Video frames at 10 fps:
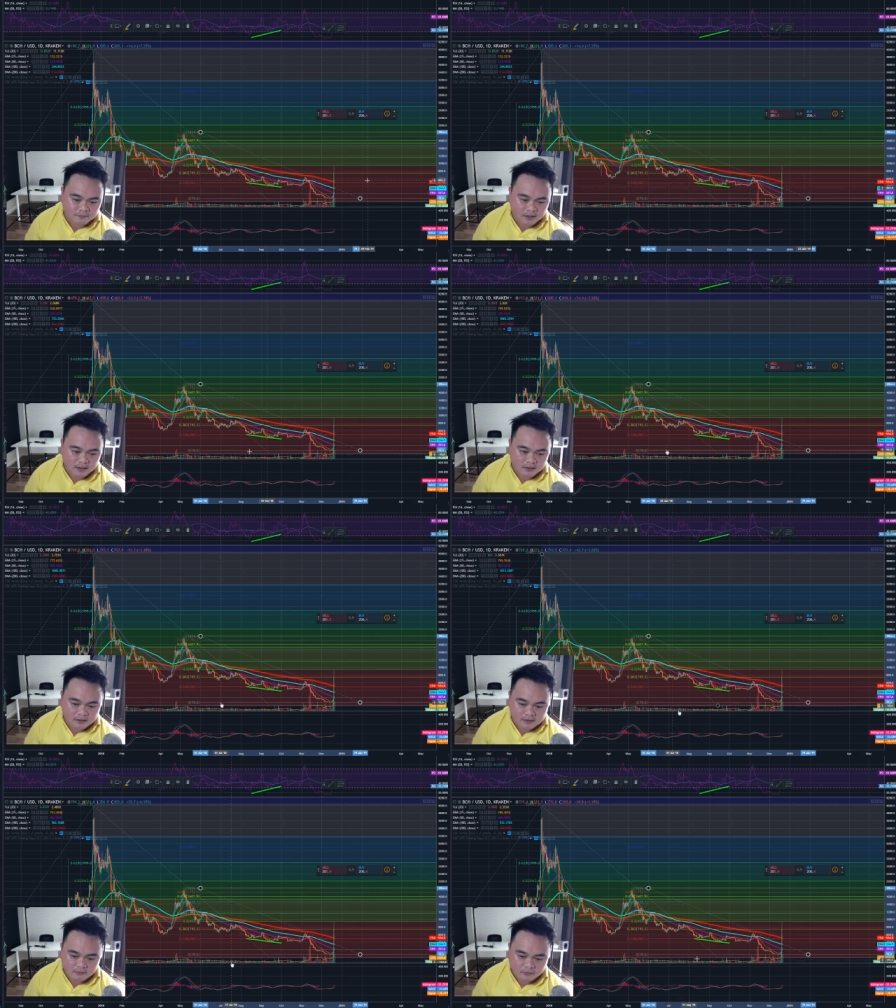เนี่ย
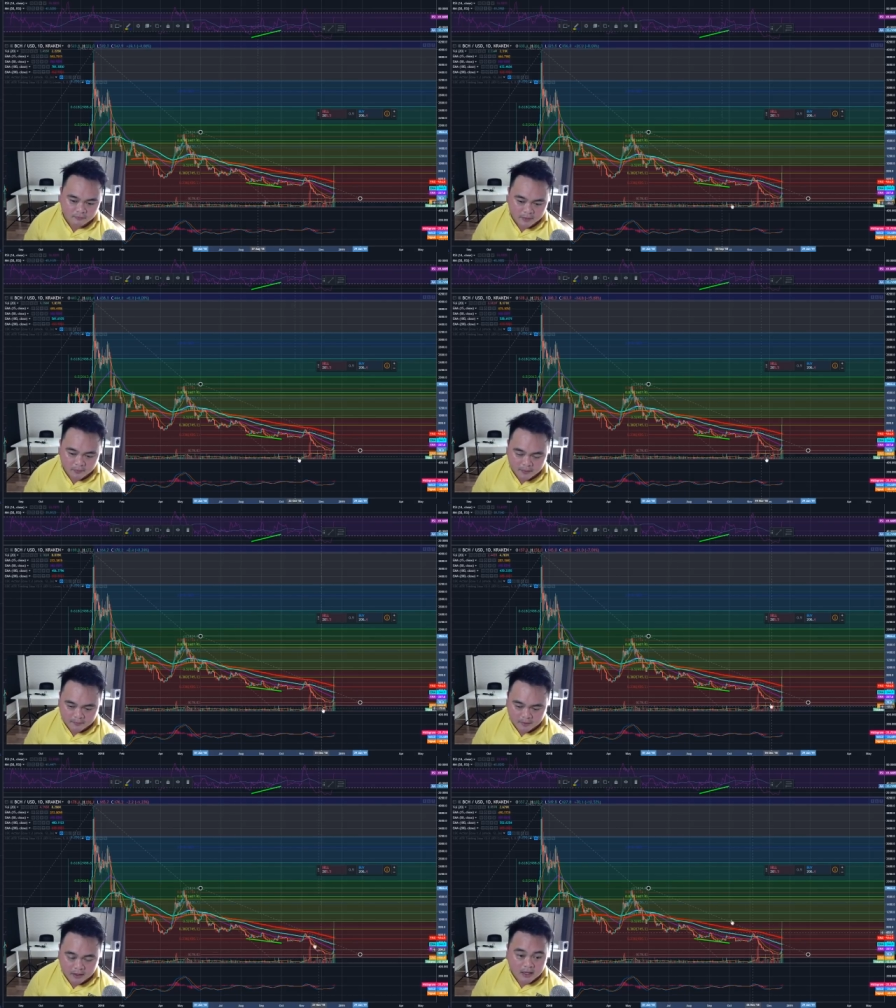บวกแบก
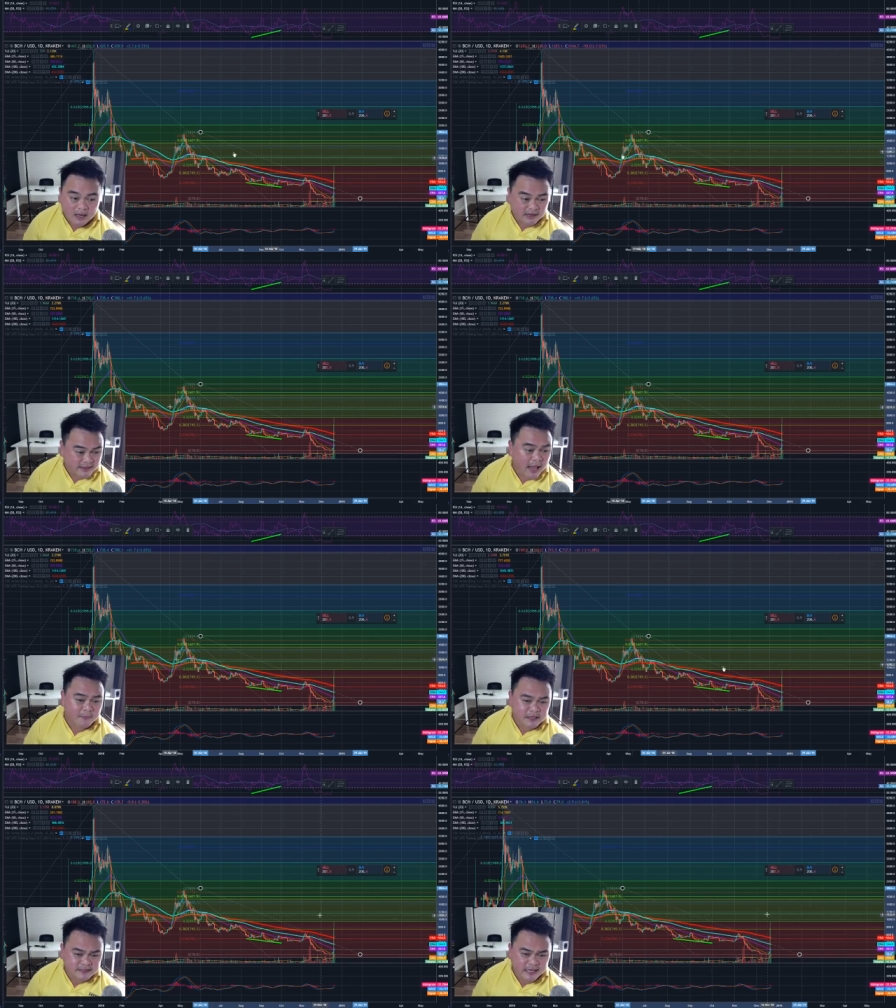แต่
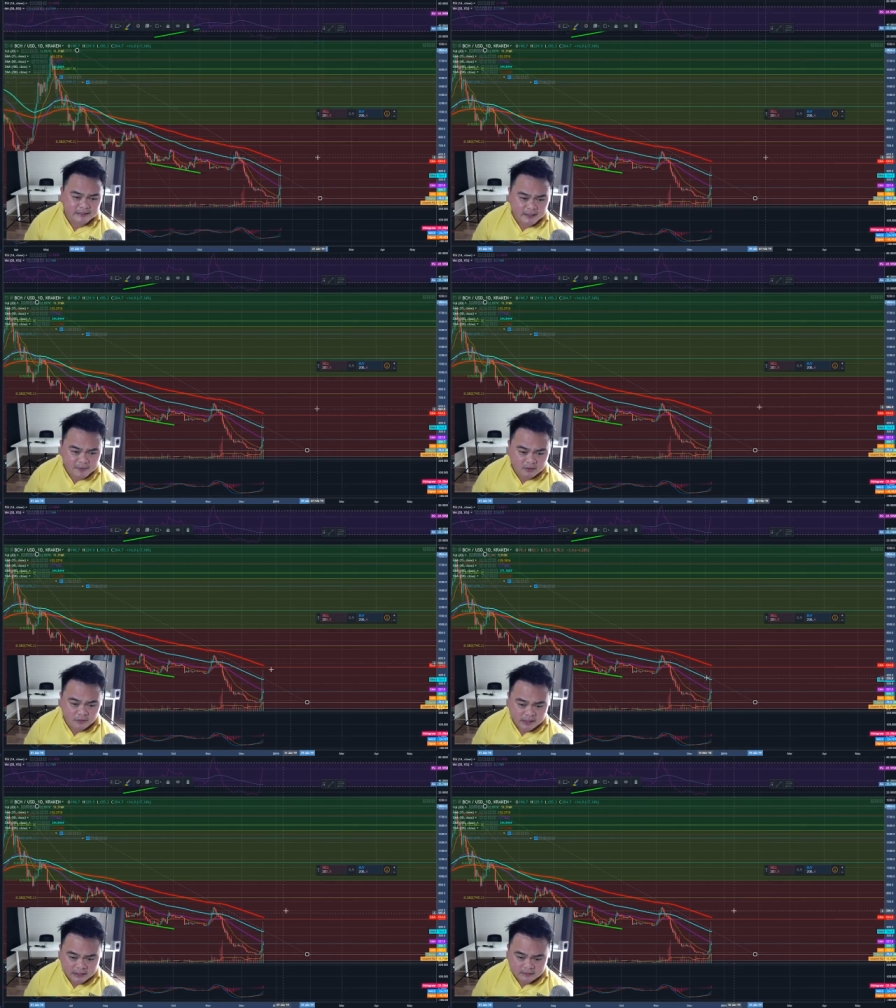BCH เนี่ยเป็นตัว
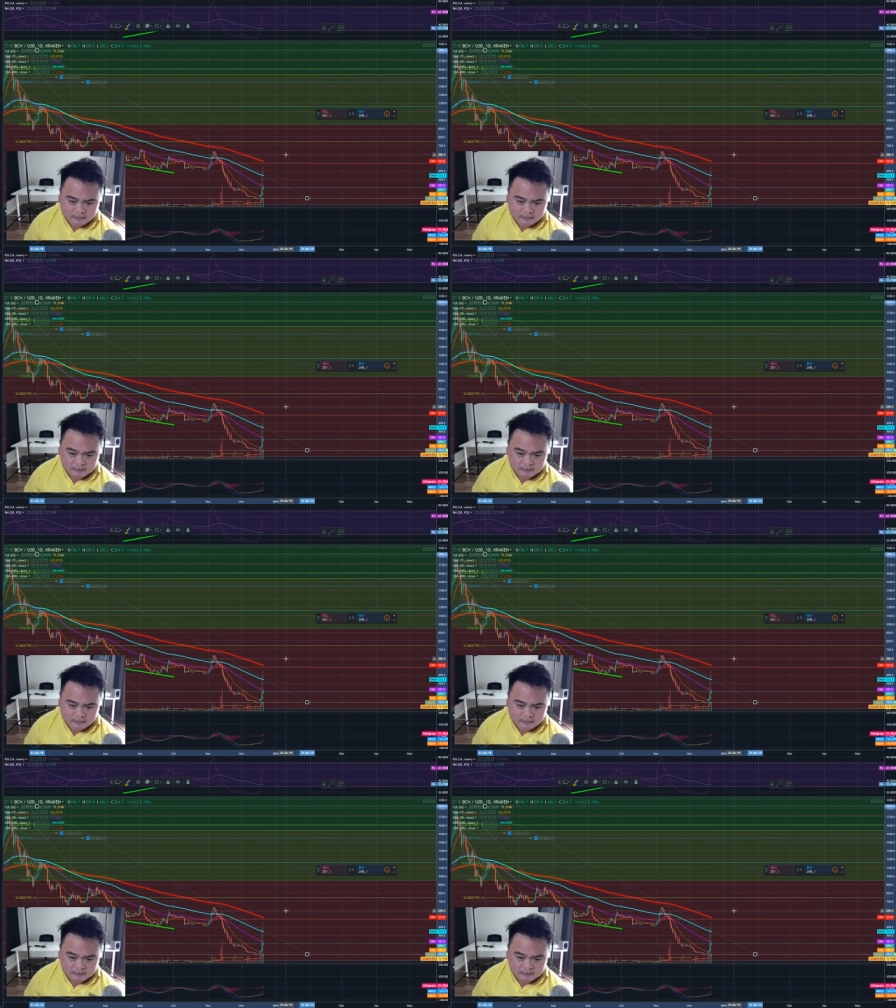ที่